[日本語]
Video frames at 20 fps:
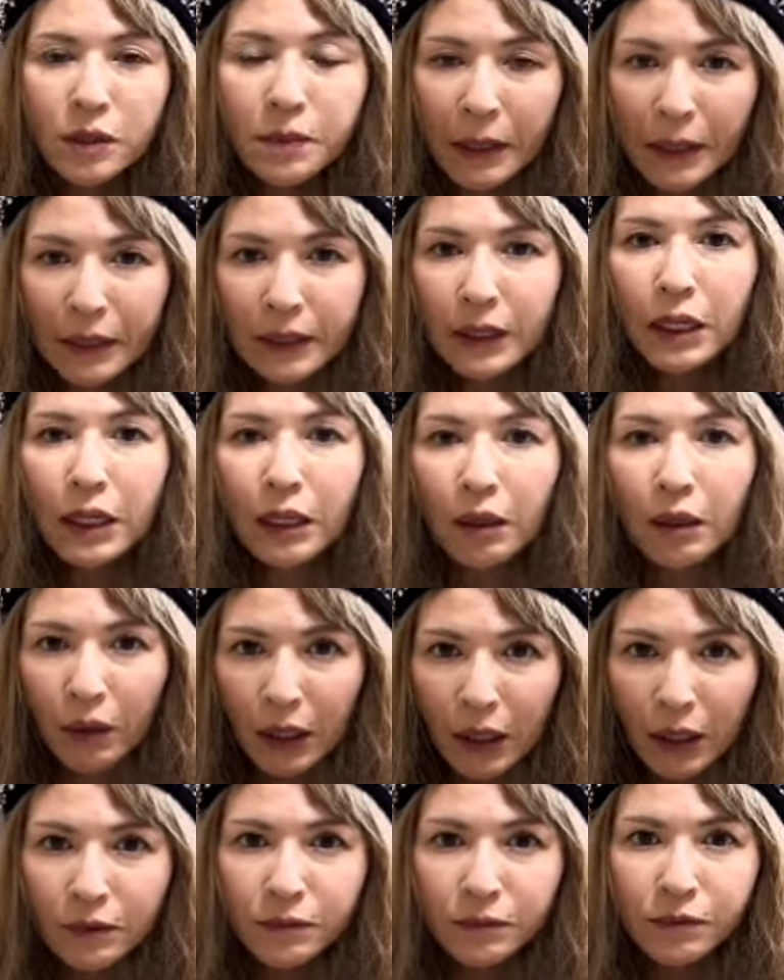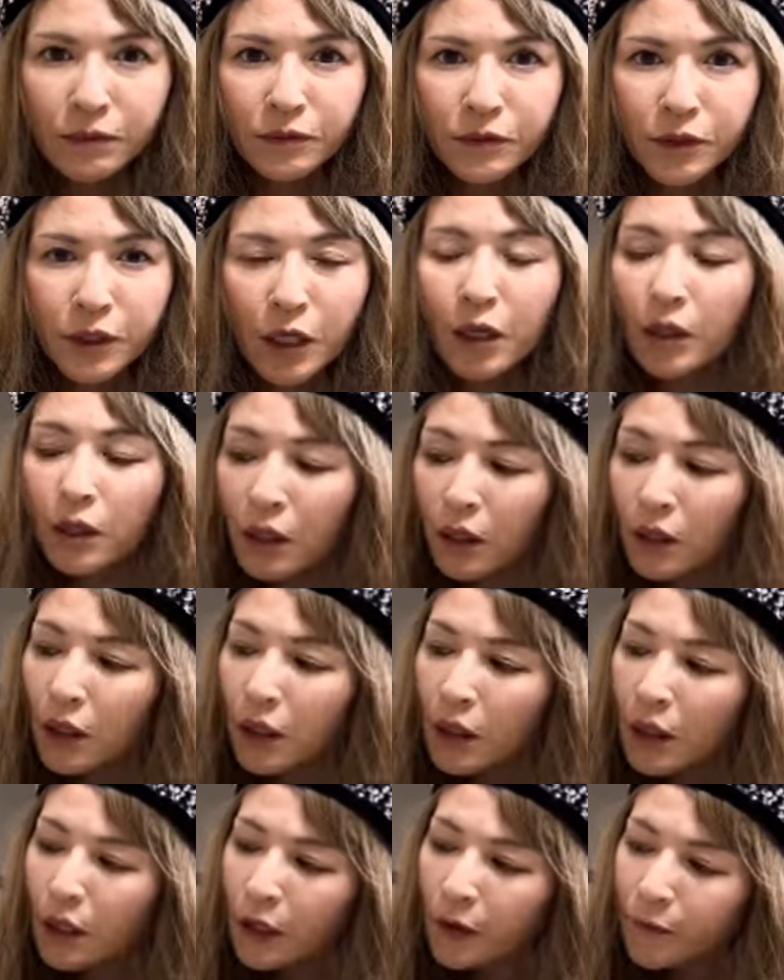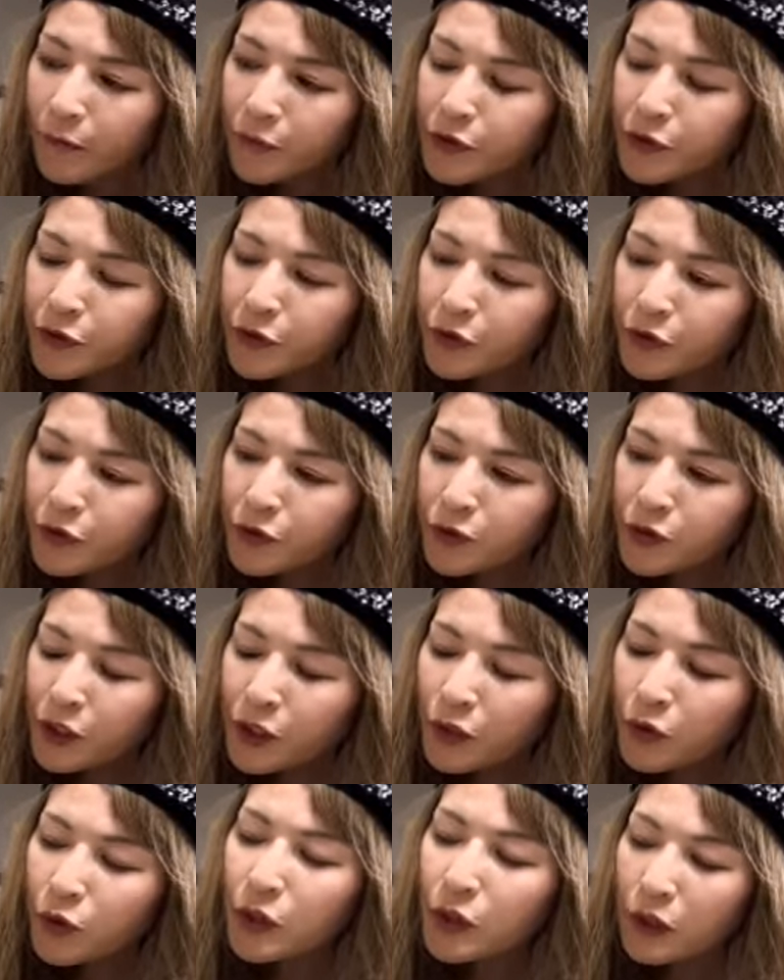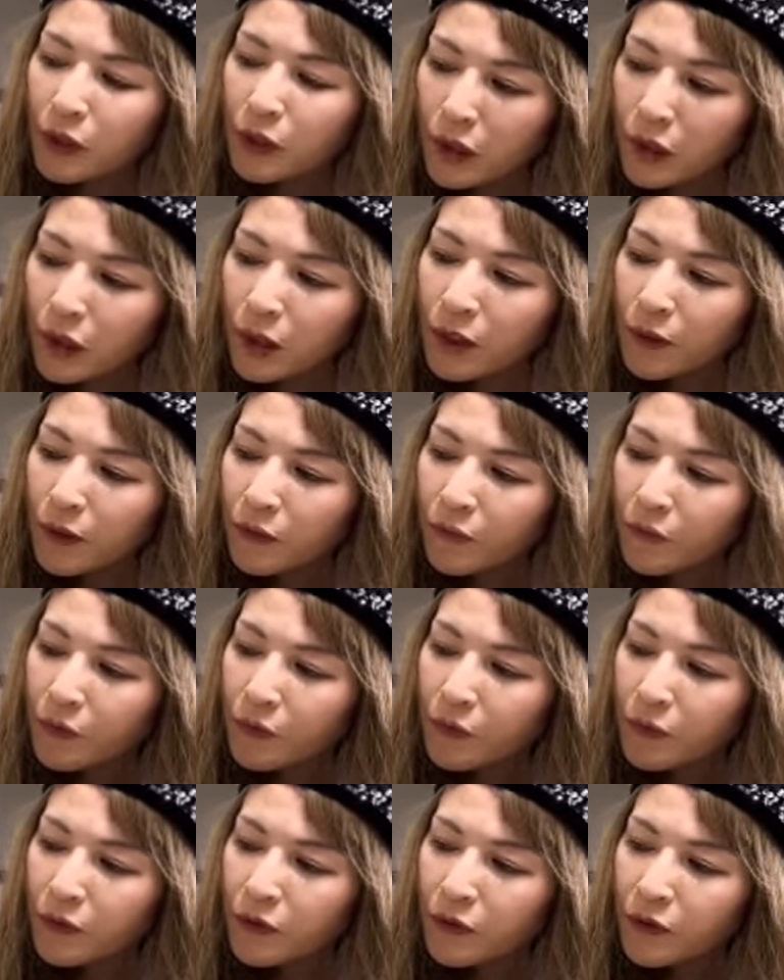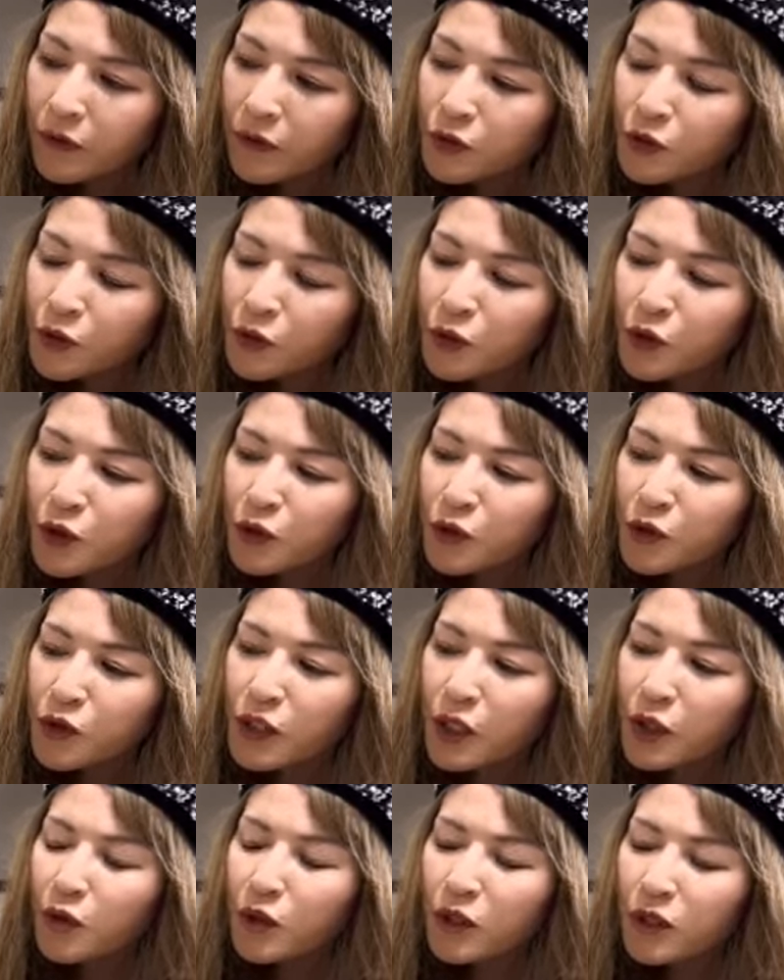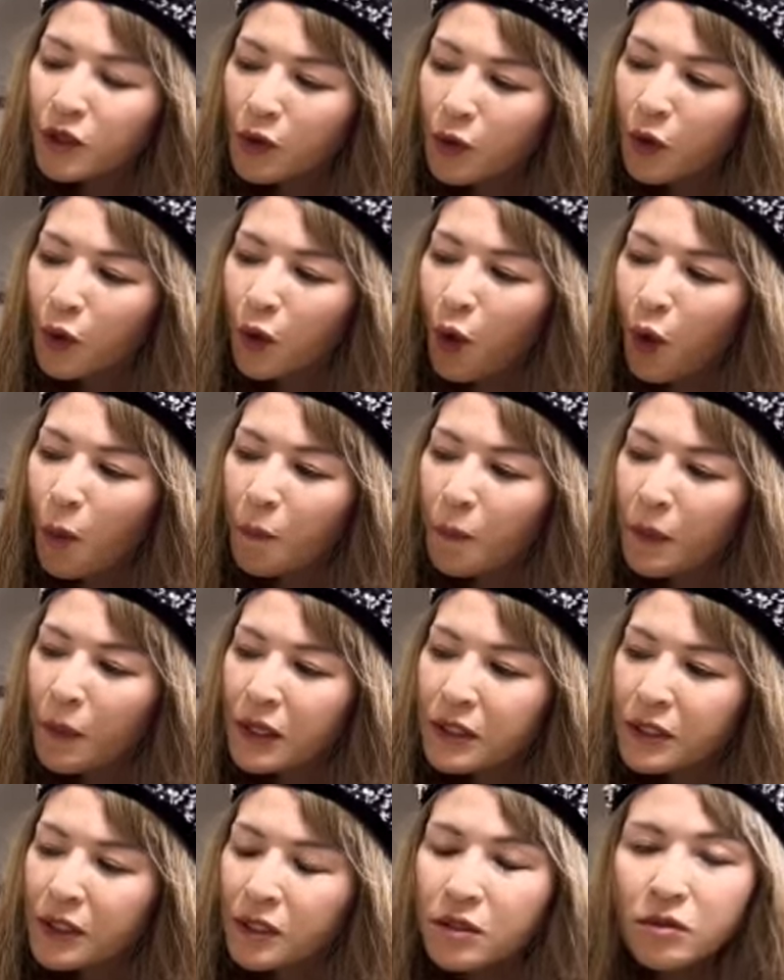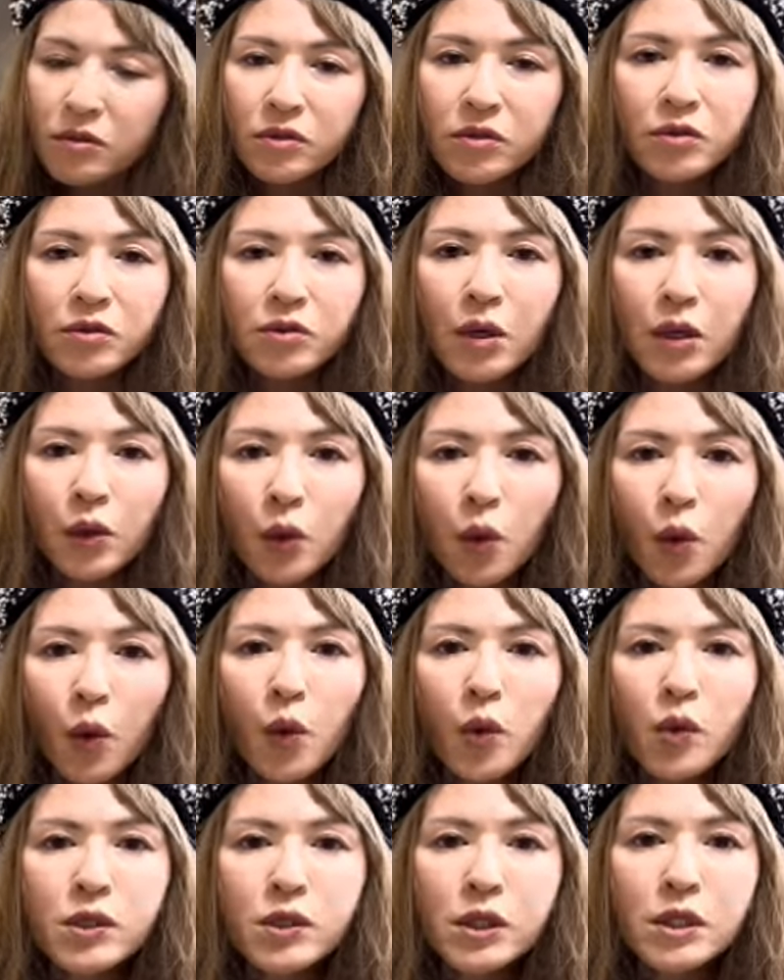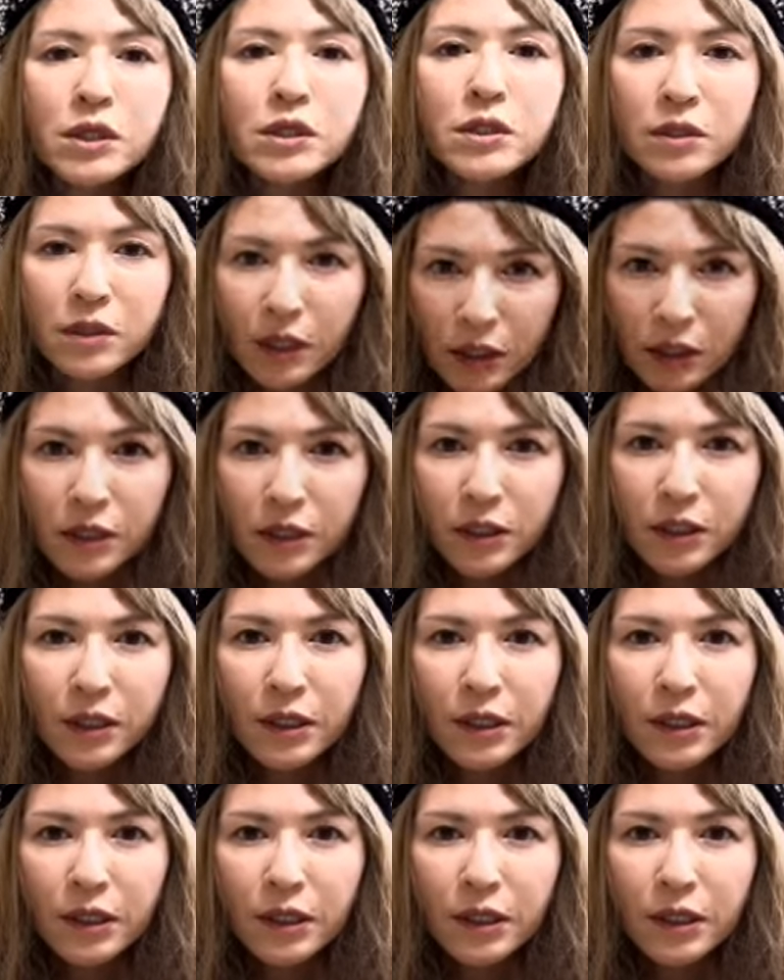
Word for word: 真ん中は。だから、中級したときに、中級した時の本命札っていうのは豪札です。